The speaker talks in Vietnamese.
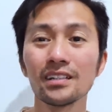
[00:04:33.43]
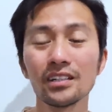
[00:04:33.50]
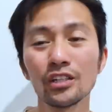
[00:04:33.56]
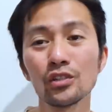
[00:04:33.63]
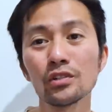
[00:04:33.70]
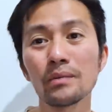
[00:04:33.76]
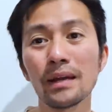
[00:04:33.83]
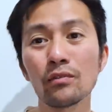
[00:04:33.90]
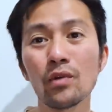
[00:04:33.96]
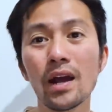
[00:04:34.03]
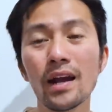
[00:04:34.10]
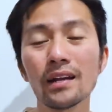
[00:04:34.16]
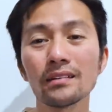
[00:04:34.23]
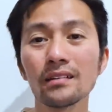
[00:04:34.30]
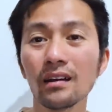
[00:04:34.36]
kêu các bạn
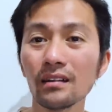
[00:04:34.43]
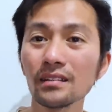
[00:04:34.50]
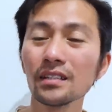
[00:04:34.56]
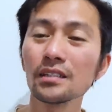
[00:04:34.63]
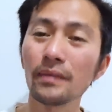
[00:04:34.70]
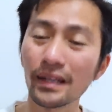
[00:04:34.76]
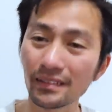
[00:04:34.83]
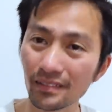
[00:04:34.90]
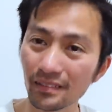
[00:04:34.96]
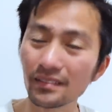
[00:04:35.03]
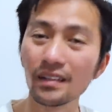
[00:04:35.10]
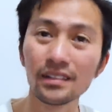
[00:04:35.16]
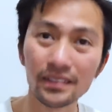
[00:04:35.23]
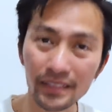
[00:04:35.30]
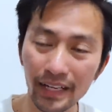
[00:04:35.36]
qua đó, nên các bạn tưởng
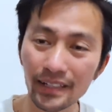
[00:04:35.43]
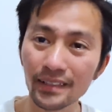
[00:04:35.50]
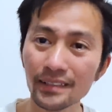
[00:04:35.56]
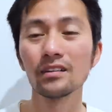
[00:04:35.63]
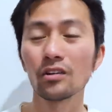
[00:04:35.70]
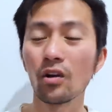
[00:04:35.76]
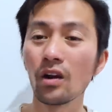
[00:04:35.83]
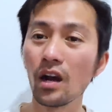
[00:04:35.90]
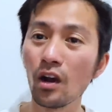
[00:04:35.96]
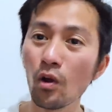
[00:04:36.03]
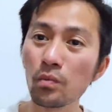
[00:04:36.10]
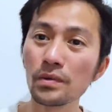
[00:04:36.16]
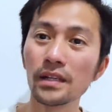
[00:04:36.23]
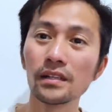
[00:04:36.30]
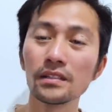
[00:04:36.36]
tượng như vậy đi. Còn ở
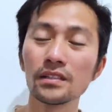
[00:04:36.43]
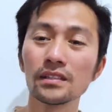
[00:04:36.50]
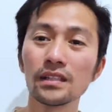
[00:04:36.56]
Úc này có những